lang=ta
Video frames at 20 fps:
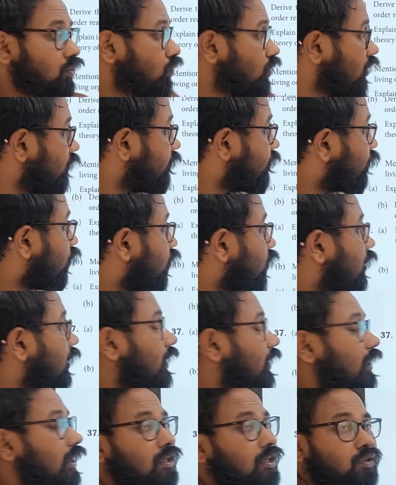யூனிட்
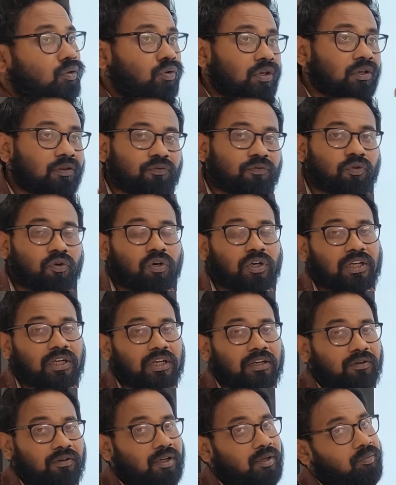ஃபோர்டீனில் யூனிட்
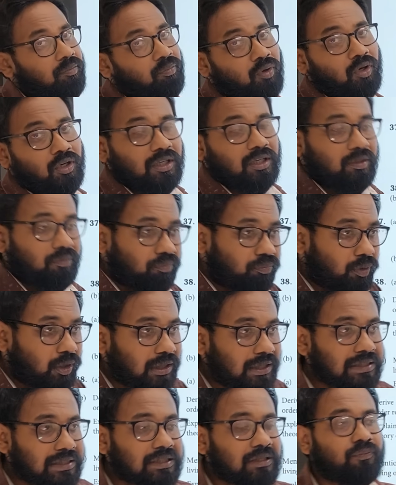ஃபோர்டீன் எவ்வளோ இம்பார்ட்டன்ட்
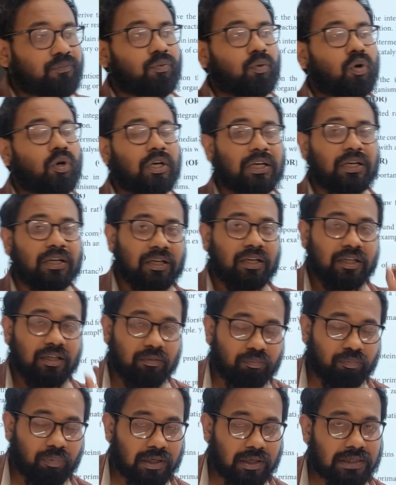இம்பார்ட்டன்ஸ் ஆஃப் ப்ரோட்டீன்
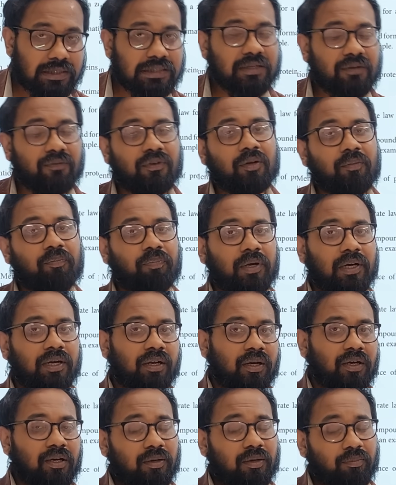இம்பார்ட்டன்ஸ் ஆஃப் லிப்பிட்
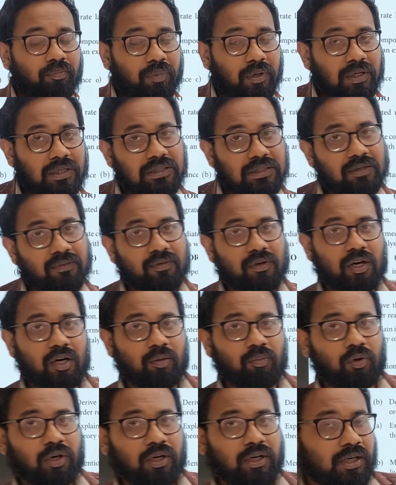இம்பார்ட்டன்ஸ் ஆஃப்
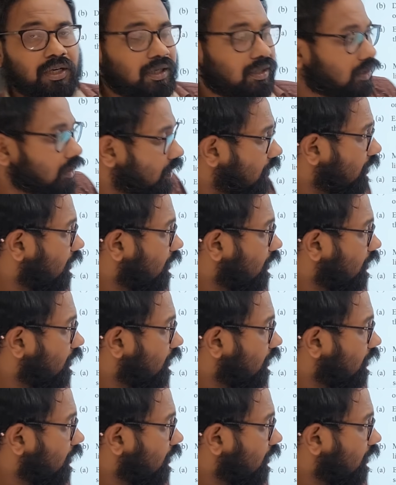கார்போஹைட்ரேட்